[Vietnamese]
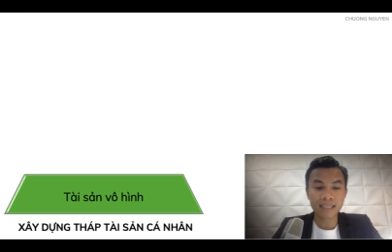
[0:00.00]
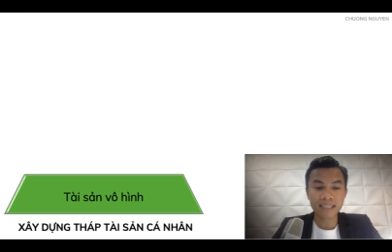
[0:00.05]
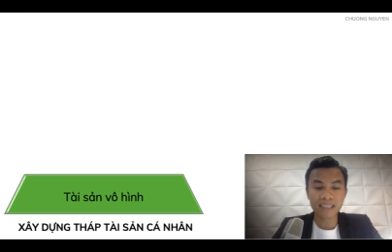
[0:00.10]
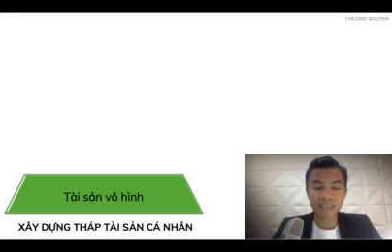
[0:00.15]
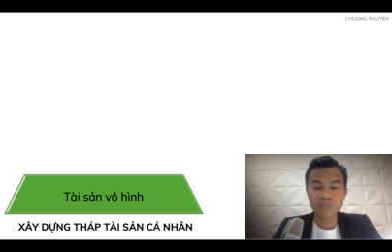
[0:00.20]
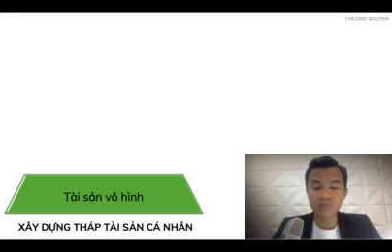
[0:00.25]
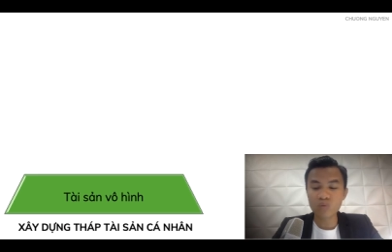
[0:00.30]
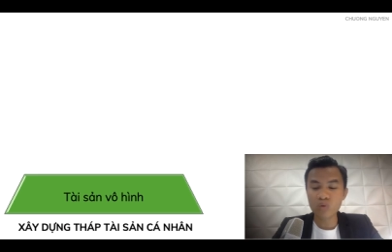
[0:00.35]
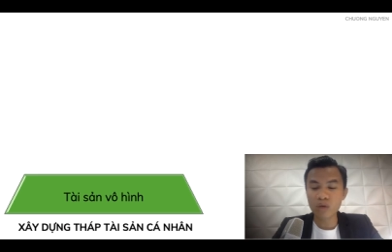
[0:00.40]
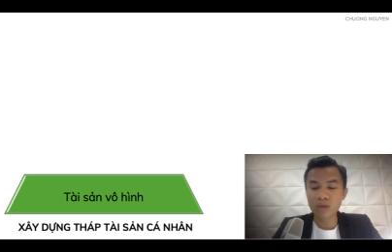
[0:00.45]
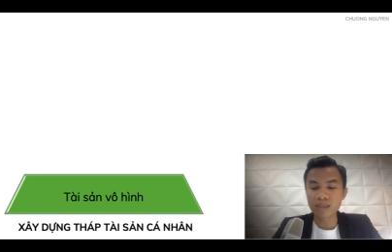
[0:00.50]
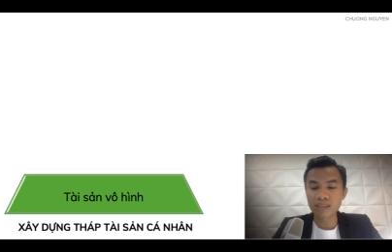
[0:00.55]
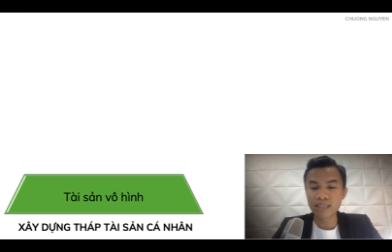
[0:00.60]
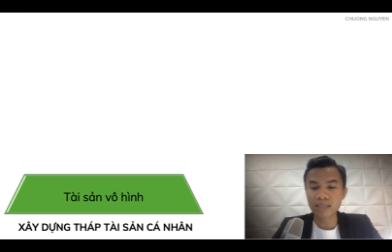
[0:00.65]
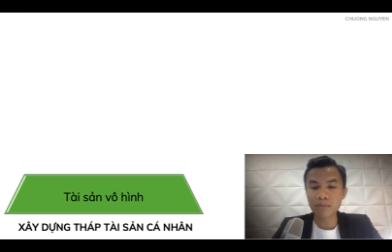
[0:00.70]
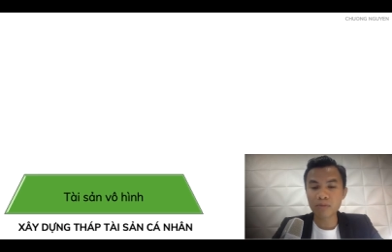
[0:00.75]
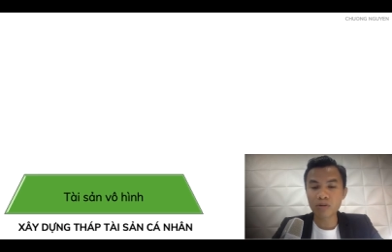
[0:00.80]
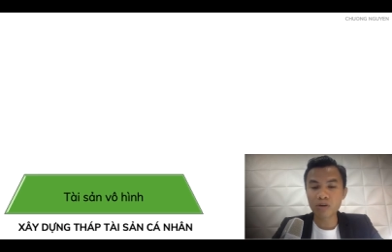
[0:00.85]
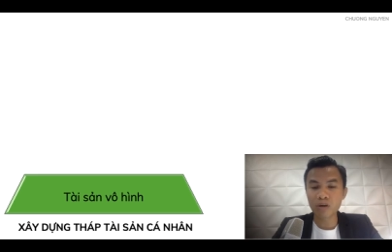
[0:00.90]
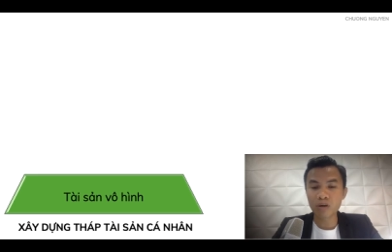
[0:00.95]
tài sản vô hình
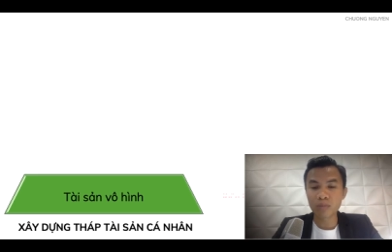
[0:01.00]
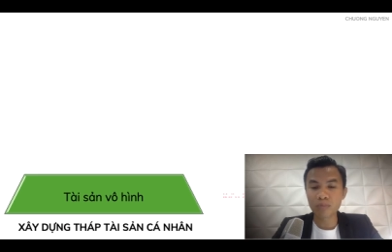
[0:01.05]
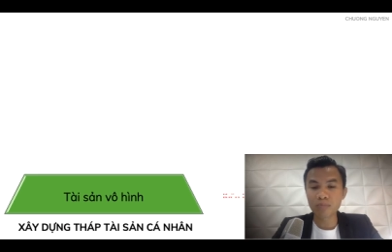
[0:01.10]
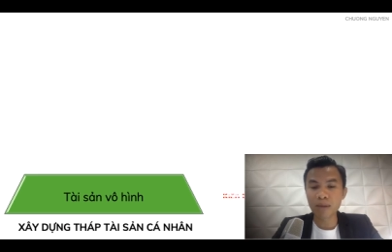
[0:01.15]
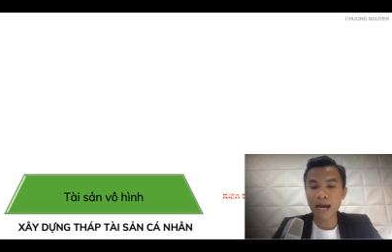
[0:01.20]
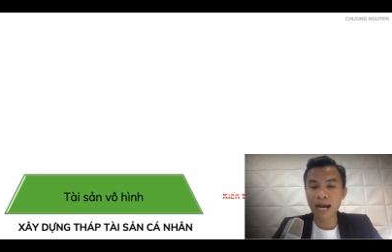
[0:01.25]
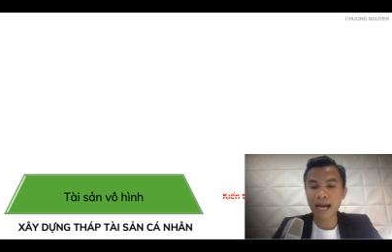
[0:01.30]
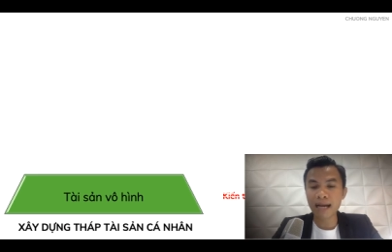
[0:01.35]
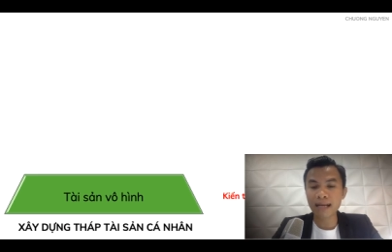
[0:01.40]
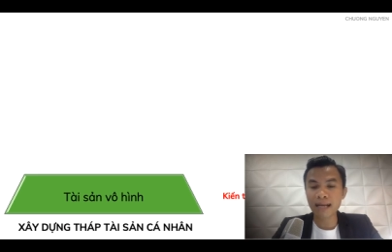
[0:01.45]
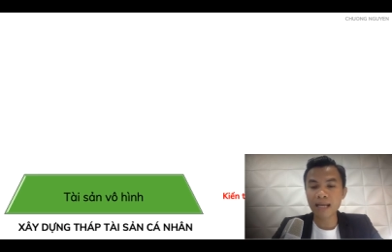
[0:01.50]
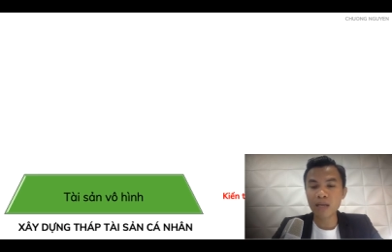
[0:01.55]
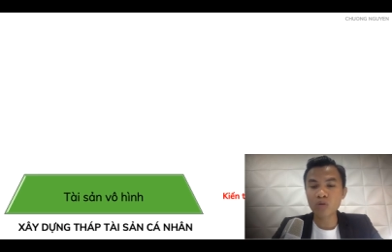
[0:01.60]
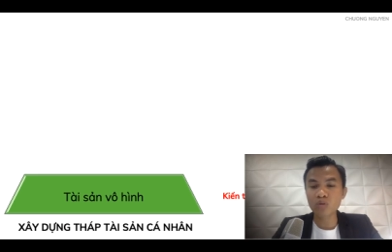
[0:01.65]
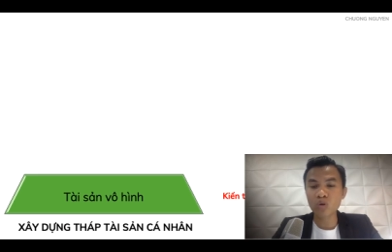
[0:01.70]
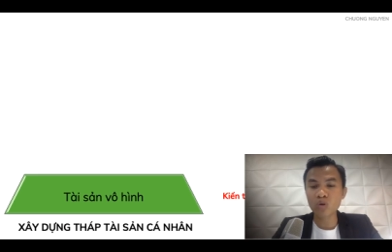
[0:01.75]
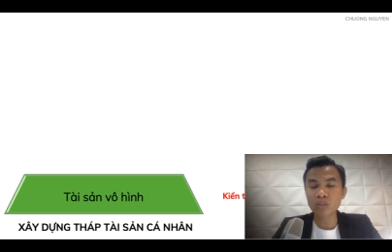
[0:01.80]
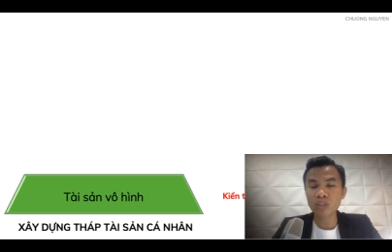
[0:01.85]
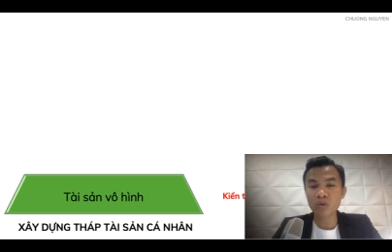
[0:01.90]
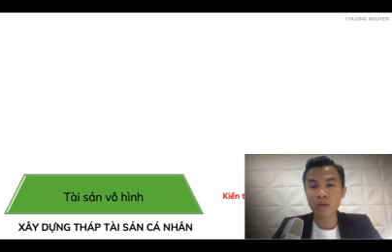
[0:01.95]
sẽ bao gồm ba cái
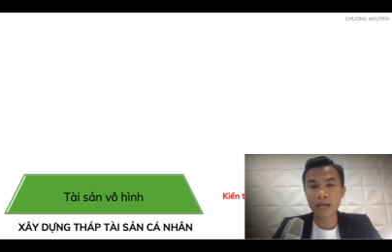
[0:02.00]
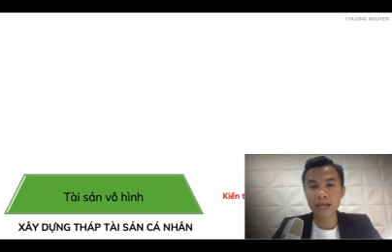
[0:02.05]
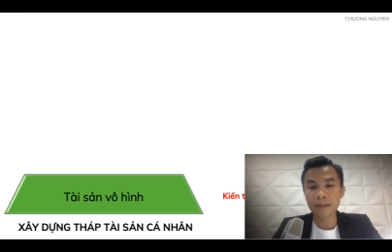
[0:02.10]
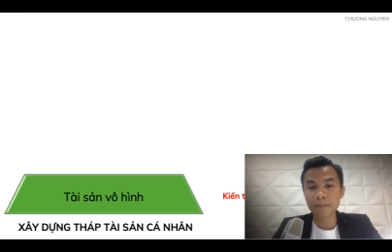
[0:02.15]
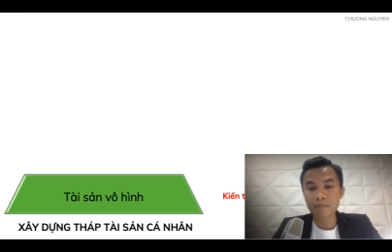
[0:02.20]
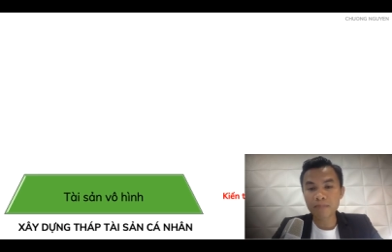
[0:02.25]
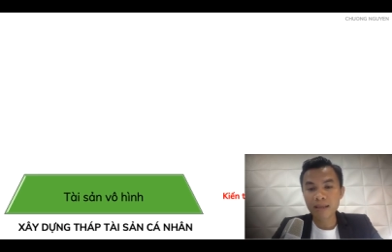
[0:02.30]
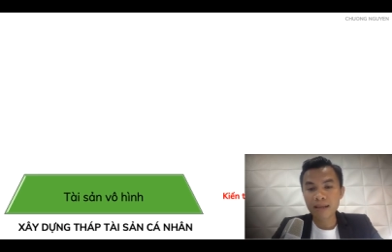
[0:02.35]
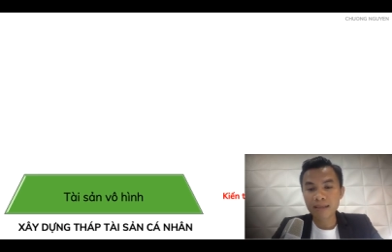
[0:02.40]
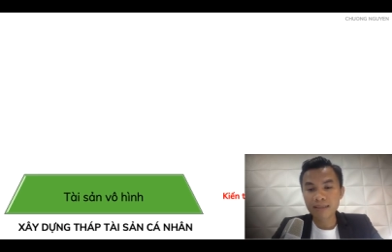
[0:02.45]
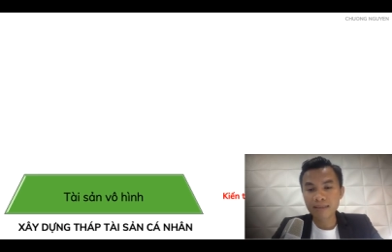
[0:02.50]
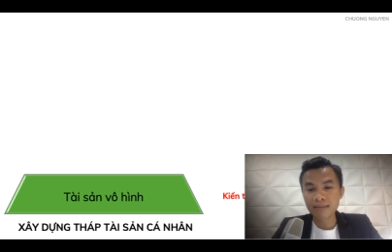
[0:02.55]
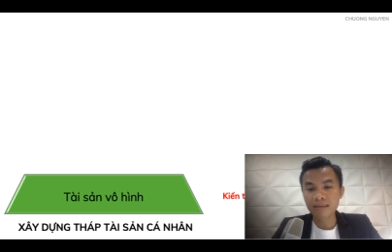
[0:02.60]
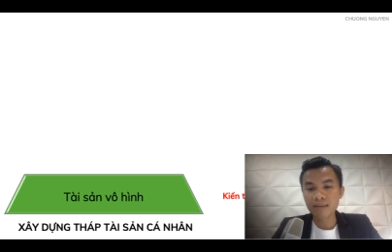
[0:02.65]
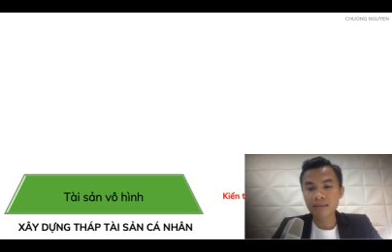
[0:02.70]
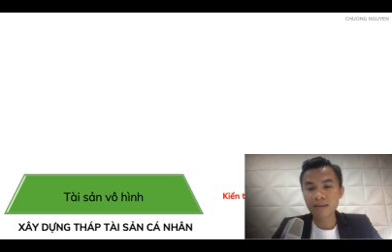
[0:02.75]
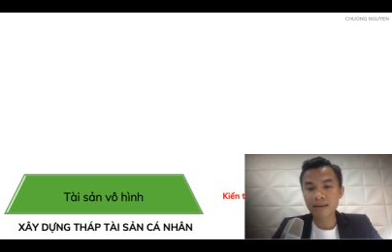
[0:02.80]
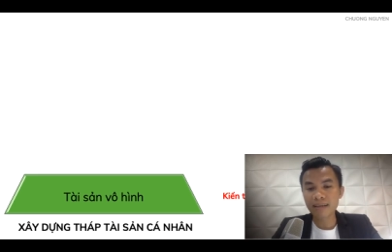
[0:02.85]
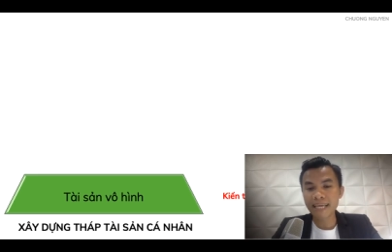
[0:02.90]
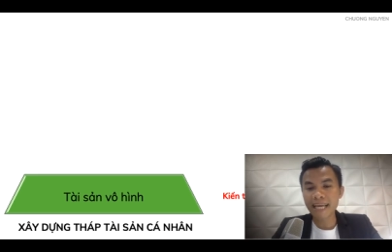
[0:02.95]
yếu tố sau đây. Thứ
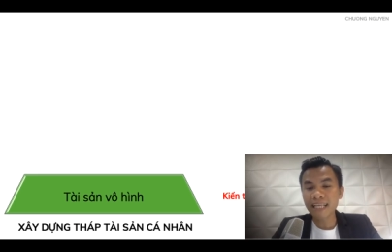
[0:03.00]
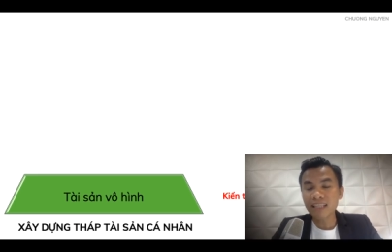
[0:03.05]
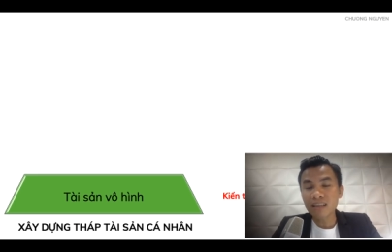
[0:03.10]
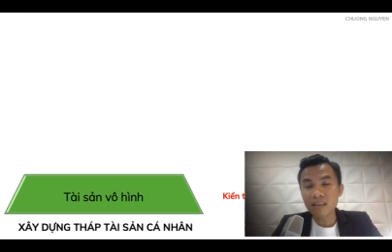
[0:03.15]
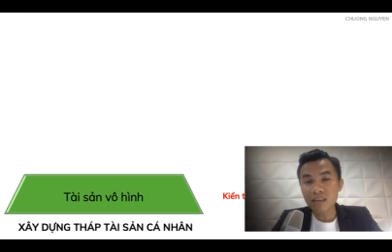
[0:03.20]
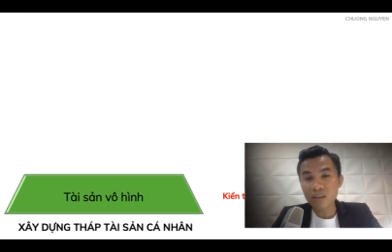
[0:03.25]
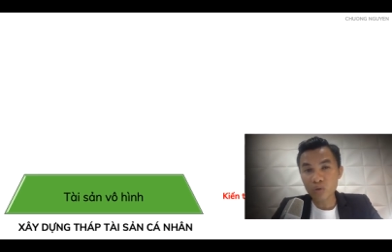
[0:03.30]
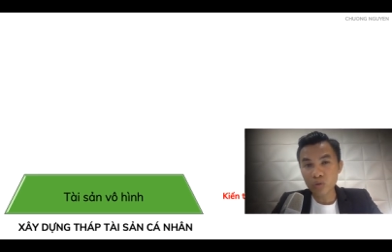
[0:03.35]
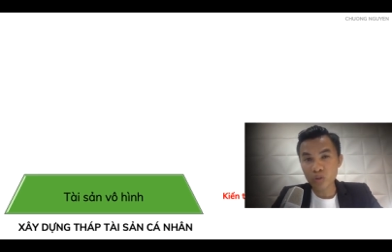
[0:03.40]
nhất là kiến thức của